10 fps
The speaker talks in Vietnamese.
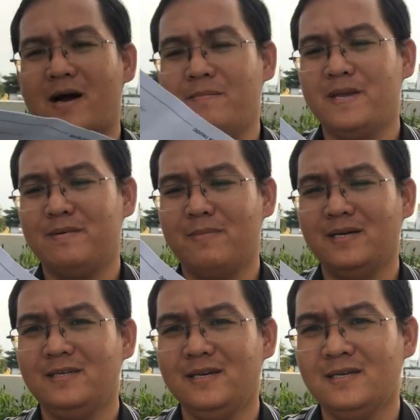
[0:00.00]
mã pin
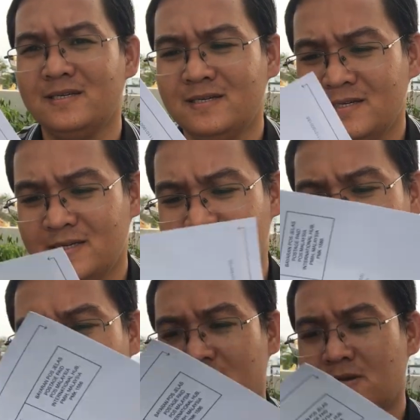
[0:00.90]
mới nhất
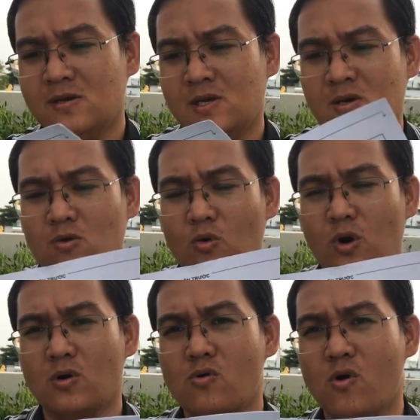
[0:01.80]

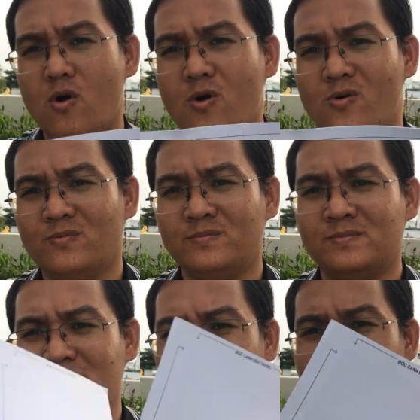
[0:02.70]
Của Google
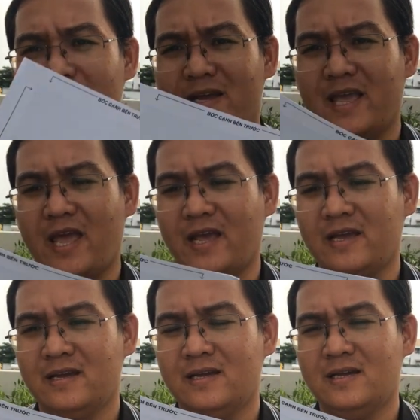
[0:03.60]
năm 2000
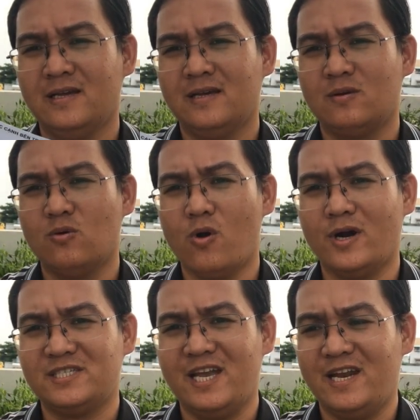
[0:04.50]
Google
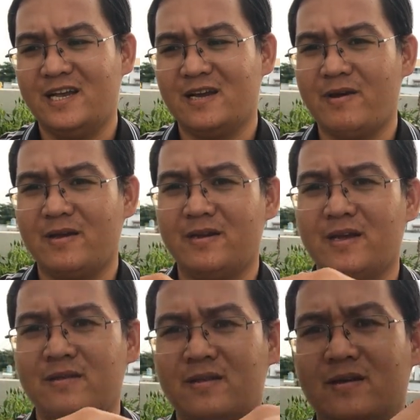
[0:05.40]
AdSense này các bạn nè
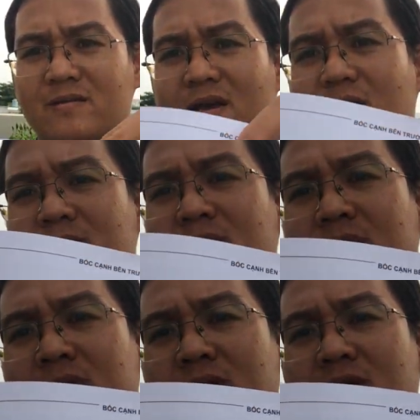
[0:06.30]
Thấy không
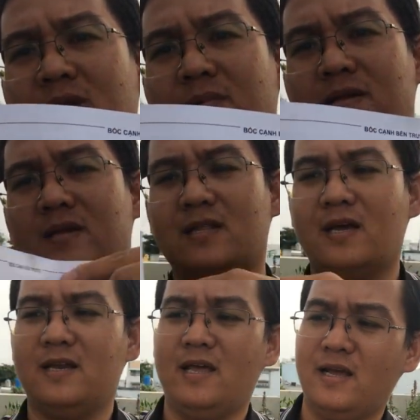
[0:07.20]
Bạn nhìn
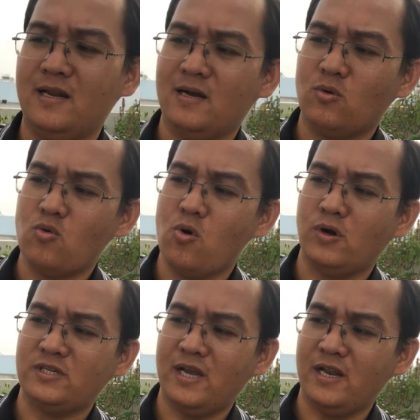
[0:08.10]
thấy để là Google
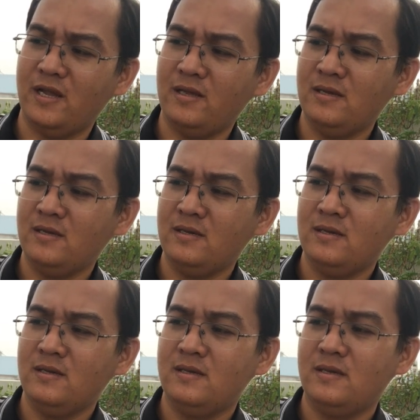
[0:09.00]
AdSense này
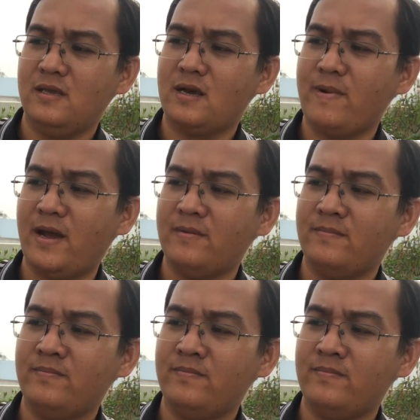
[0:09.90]
Nha các bạn